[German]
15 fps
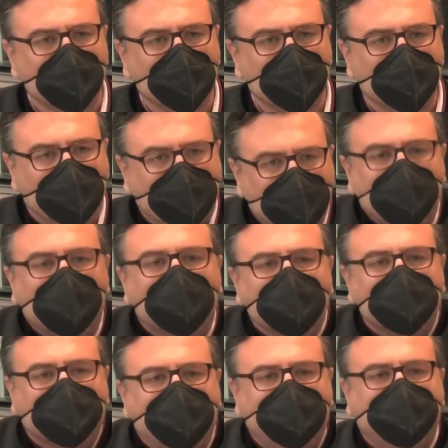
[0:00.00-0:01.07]
Hier
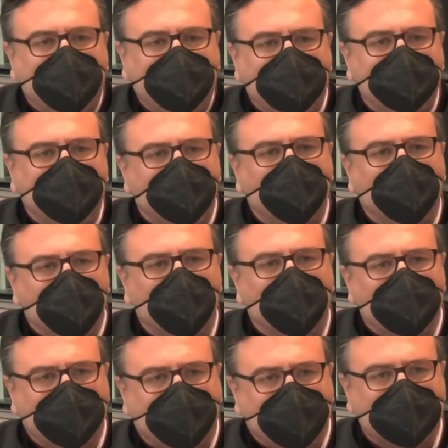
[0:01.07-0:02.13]
erkenne ich die
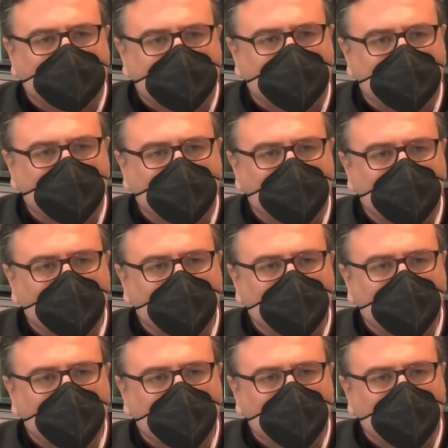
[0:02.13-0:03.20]
Prioritäten.
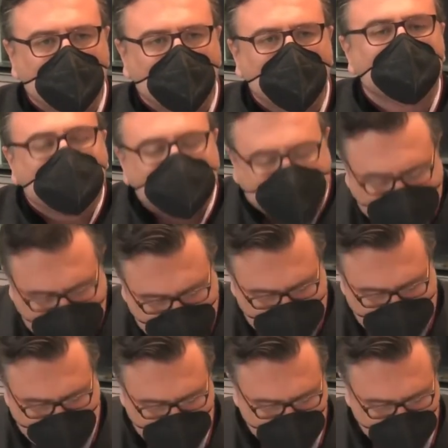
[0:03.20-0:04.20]
Und das ist das,